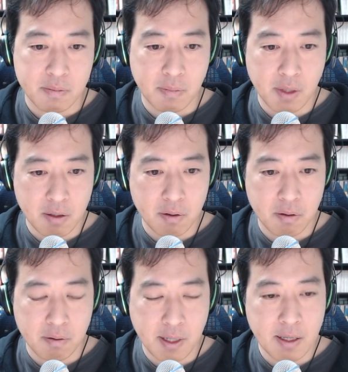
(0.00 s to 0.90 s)
ね、
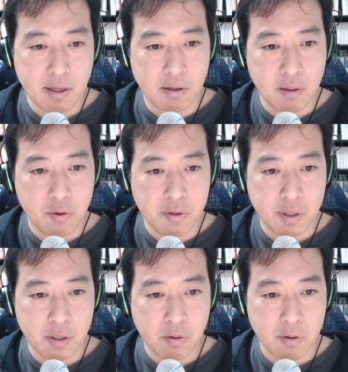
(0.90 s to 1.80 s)
で、ネム
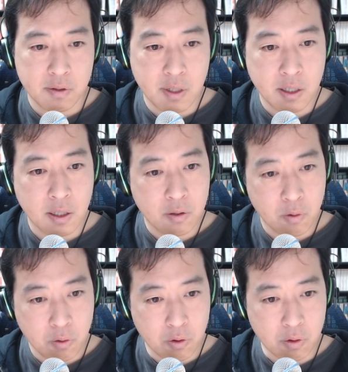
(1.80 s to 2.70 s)
さんの財団
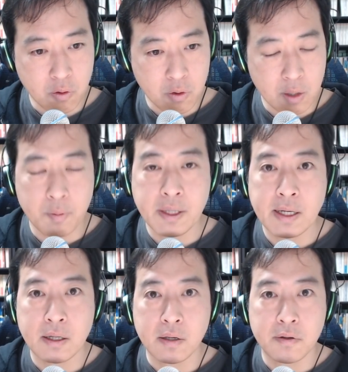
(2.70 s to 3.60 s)
の方の動画も見
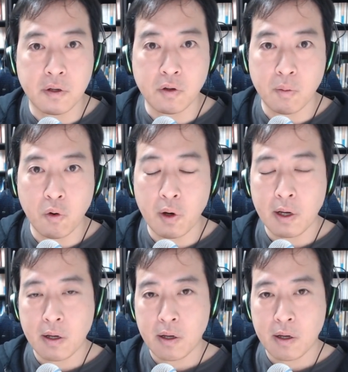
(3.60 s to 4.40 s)
たんですけれども、